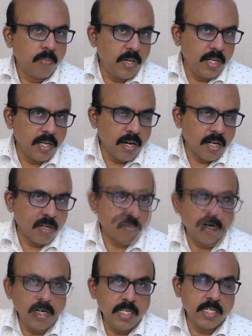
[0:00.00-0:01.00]
பிழையான
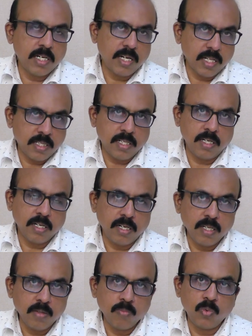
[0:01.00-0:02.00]
வழி
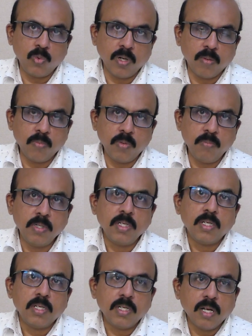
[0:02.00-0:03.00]
நடத்தல்களின் மூலமும்
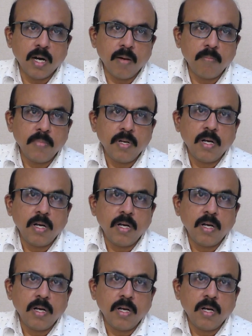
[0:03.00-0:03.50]
நாம்